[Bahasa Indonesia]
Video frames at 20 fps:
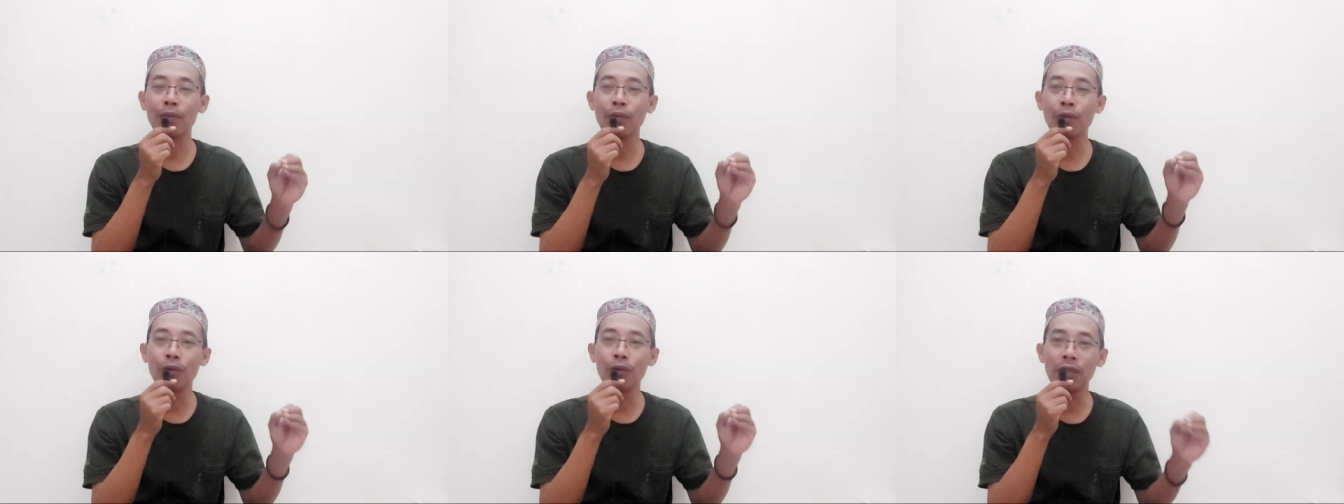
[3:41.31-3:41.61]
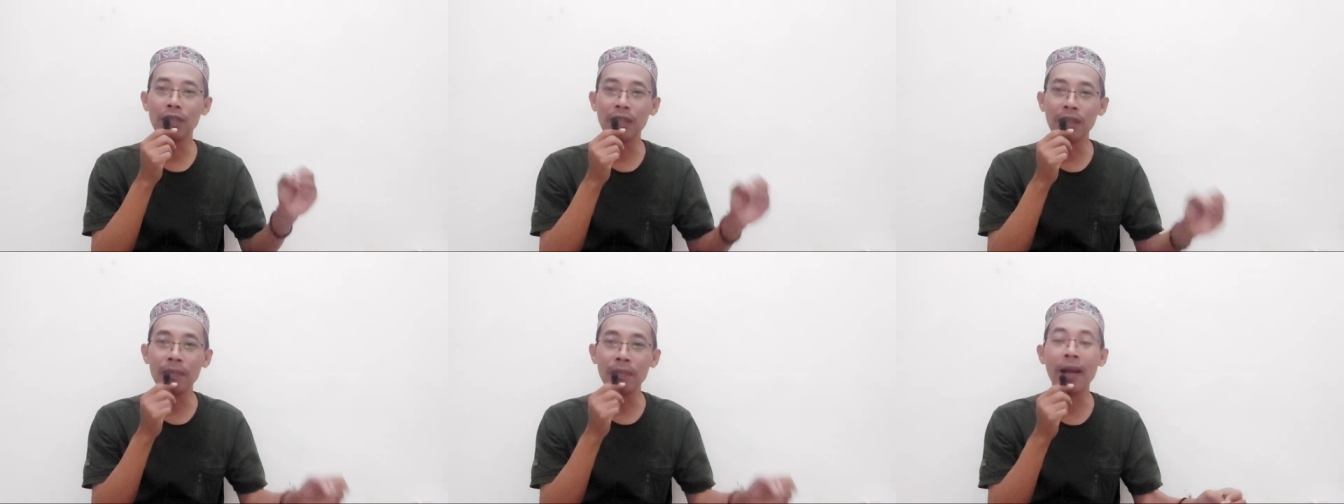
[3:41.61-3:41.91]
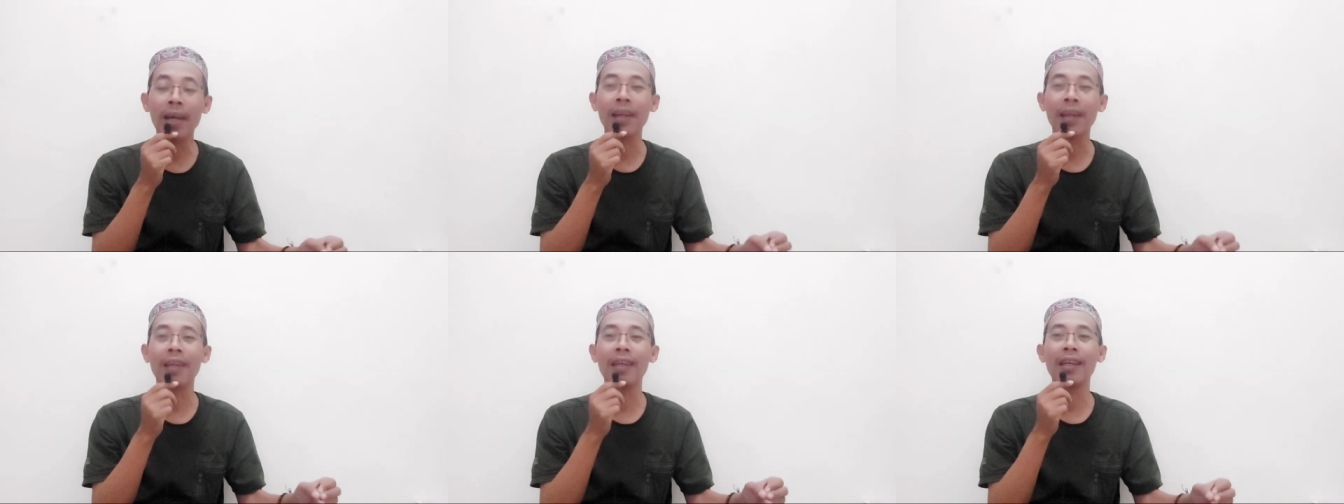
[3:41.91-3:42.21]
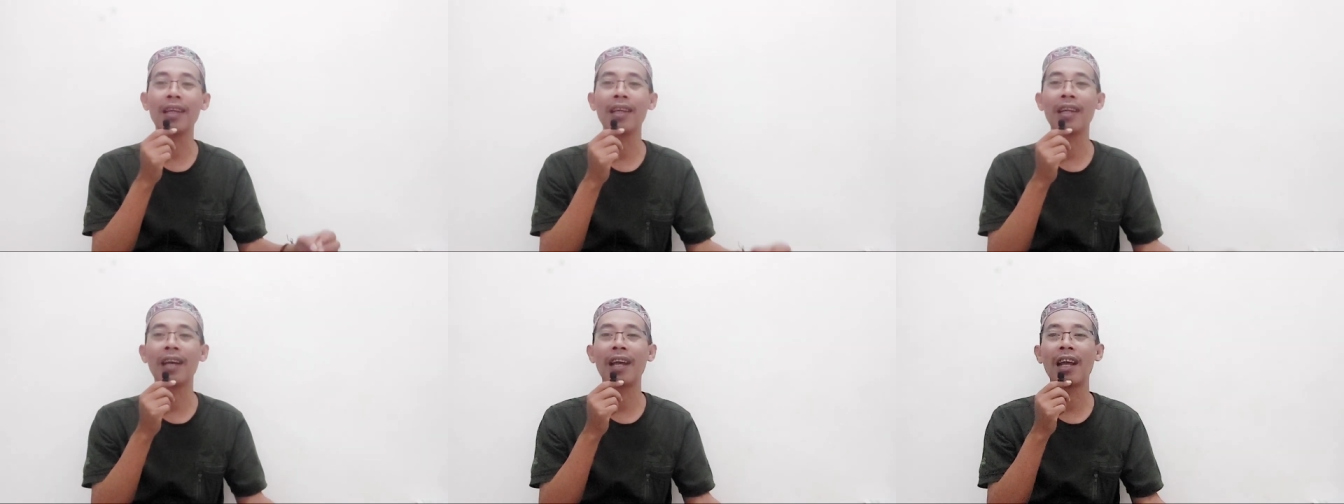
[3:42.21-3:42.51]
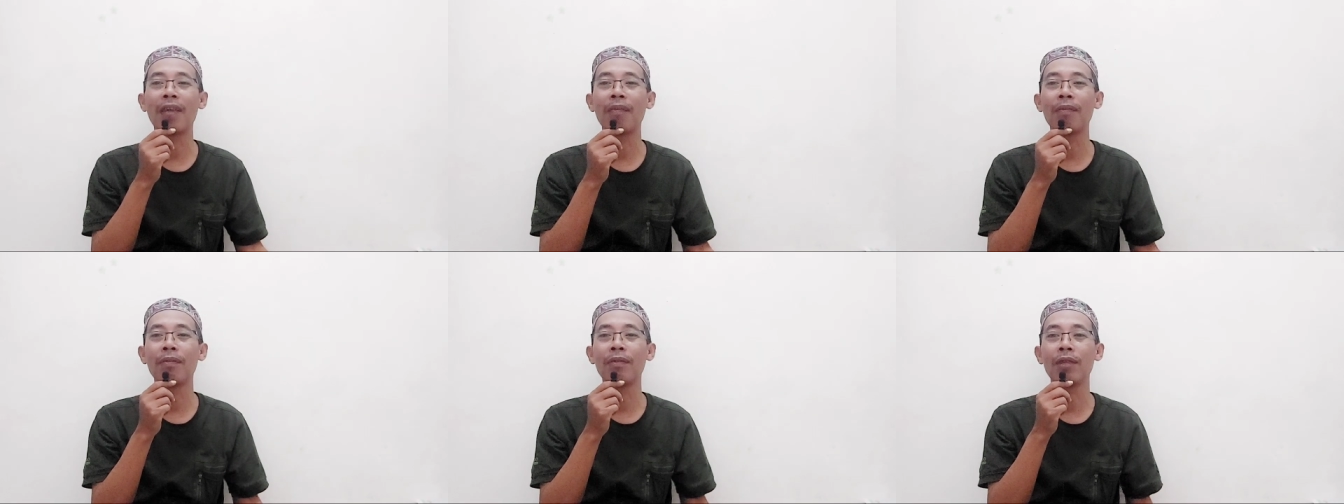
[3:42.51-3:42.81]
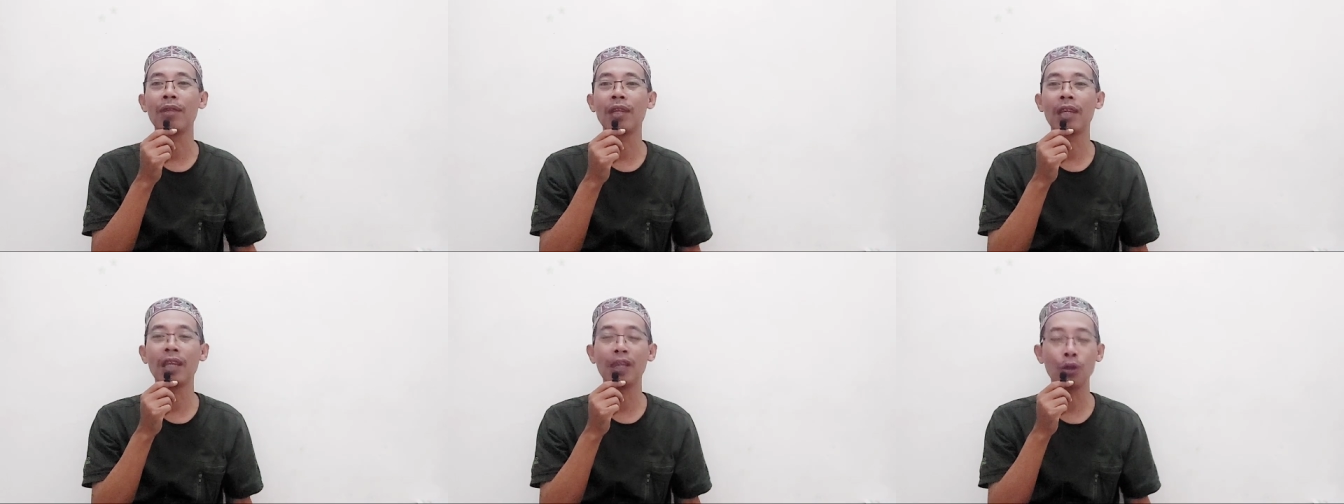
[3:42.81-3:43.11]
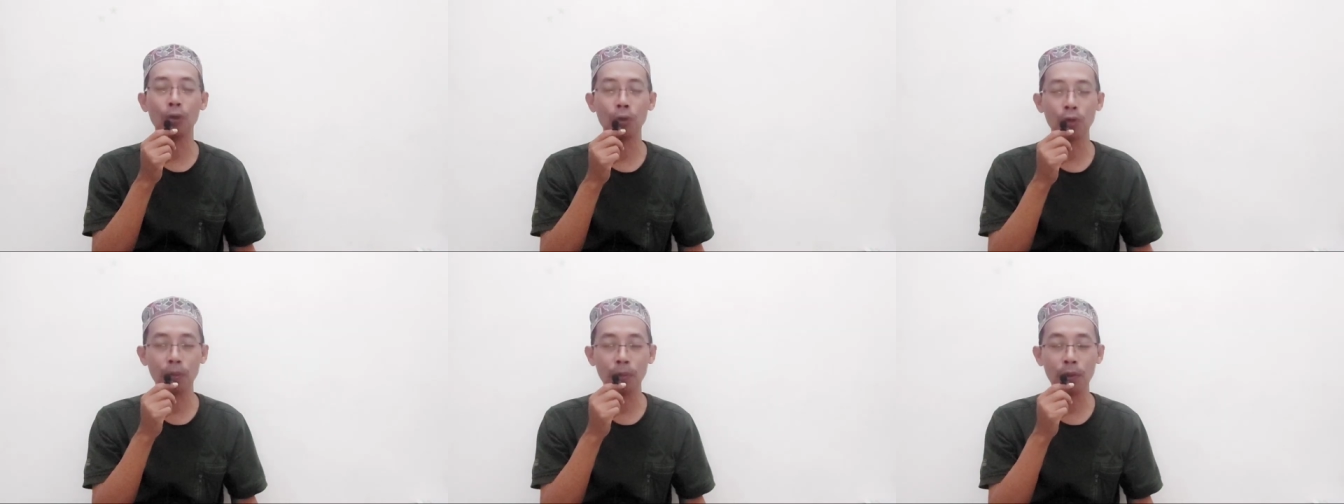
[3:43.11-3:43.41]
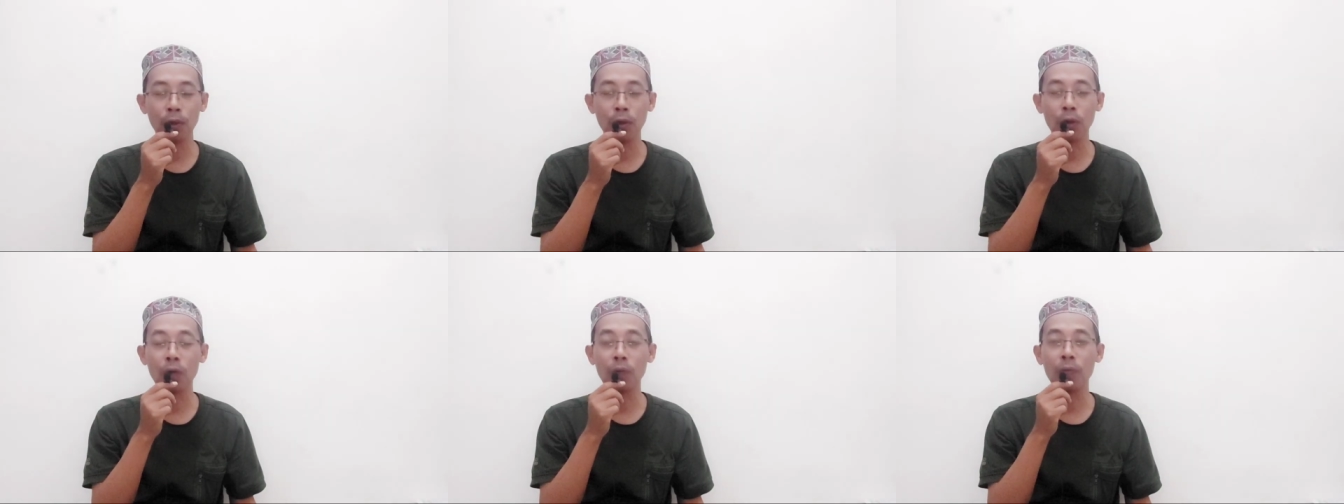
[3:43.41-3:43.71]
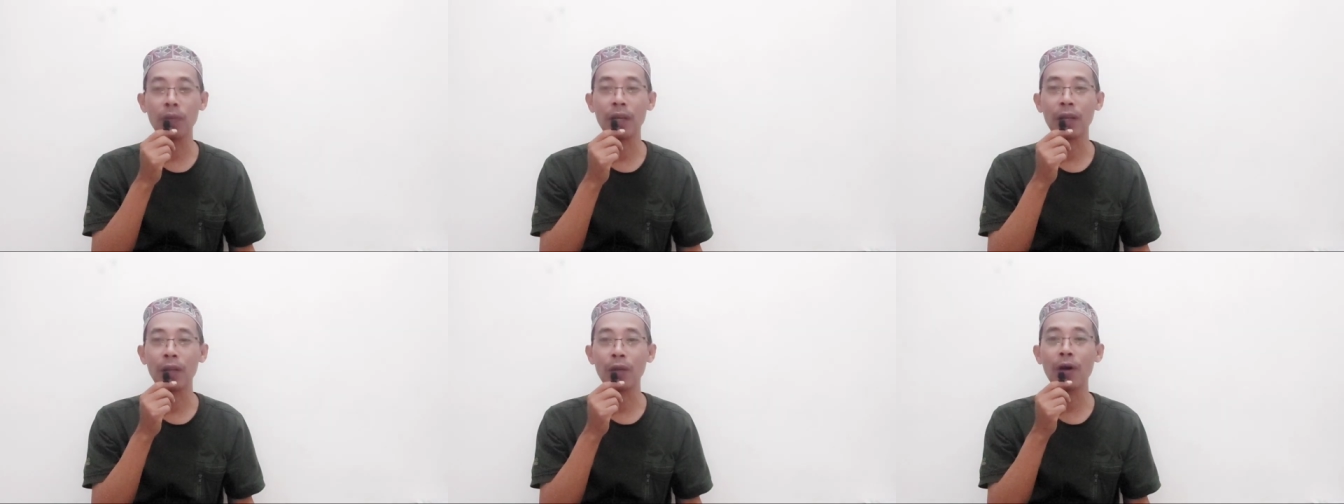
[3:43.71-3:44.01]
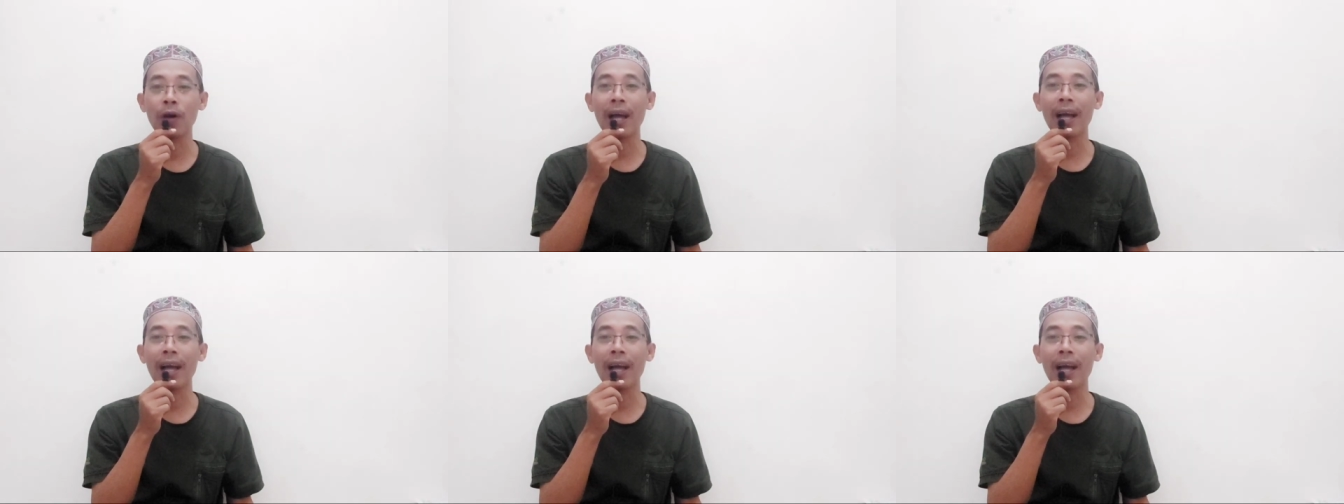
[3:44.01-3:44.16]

Mujiman di dalam di YouTube YouTube-nya itu